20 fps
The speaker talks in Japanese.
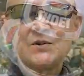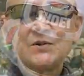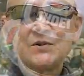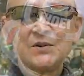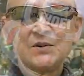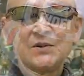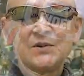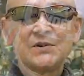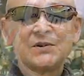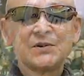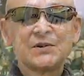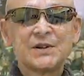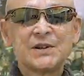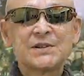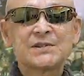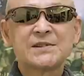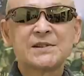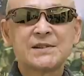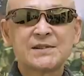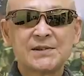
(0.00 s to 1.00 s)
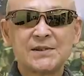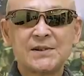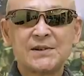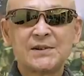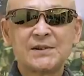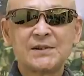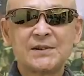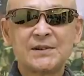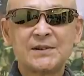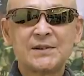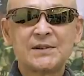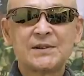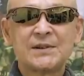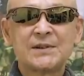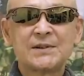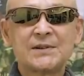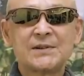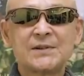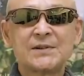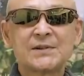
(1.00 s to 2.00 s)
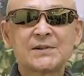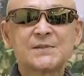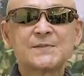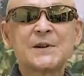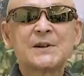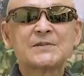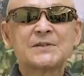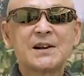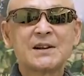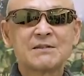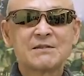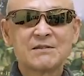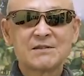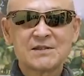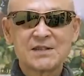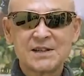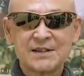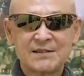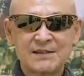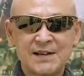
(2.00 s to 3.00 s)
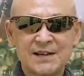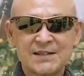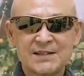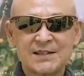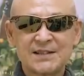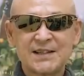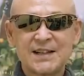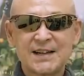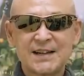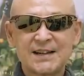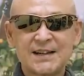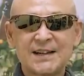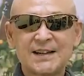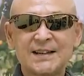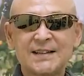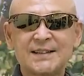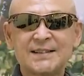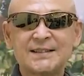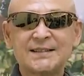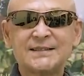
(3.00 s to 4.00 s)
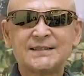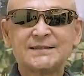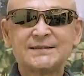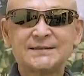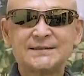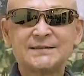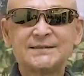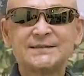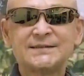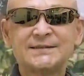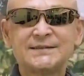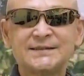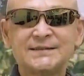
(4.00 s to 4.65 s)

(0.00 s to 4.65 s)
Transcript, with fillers: 後のレースですよ。あの、スパフランコルちゃんの走りだから。えうん。